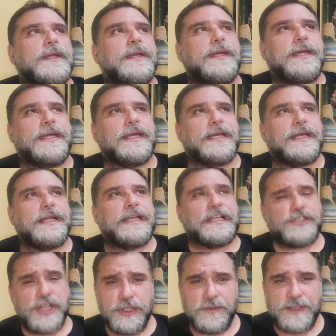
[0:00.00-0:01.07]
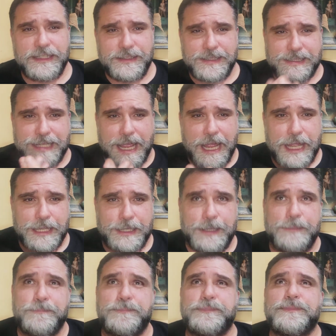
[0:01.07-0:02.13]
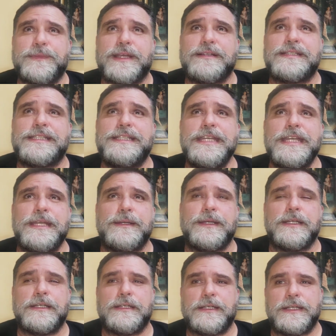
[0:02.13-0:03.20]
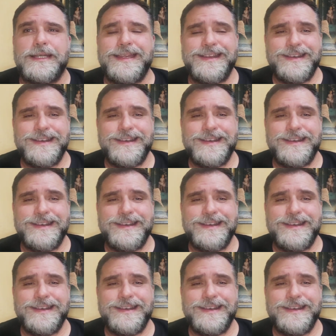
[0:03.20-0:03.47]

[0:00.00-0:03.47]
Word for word: Eh, la 126 si eh,